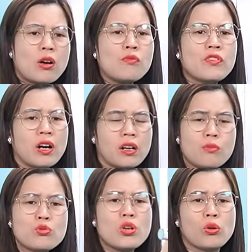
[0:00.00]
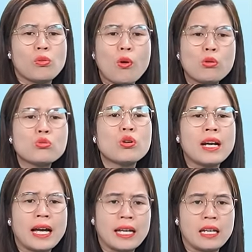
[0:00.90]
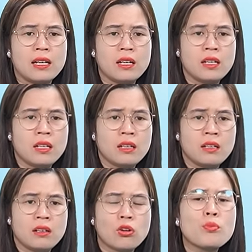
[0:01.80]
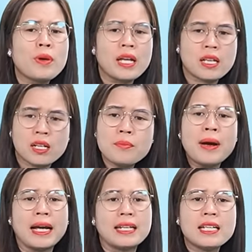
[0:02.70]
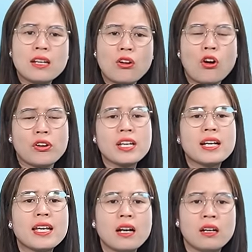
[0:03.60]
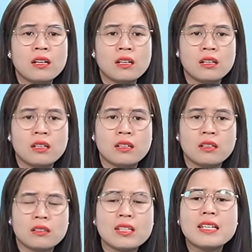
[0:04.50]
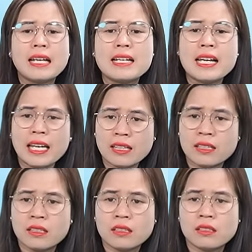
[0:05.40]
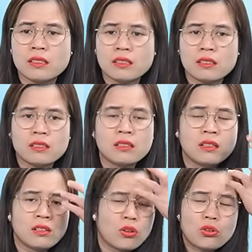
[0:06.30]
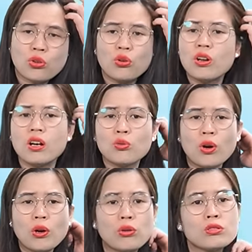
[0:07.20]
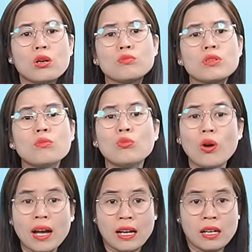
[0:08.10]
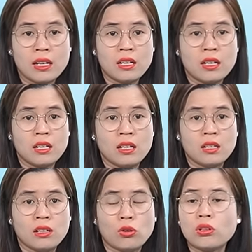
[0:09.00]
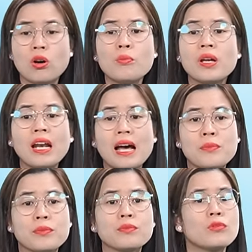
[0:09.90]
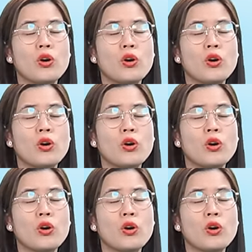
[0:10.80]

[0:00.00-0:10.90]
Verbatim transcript: công việc công chuyện của bố suốt ngày còn mẹ thì cứ mãi đi đâu nọ đi kia đi đánh ghen ừ, con cô đơn quá con trống rỗng quá con không biết làm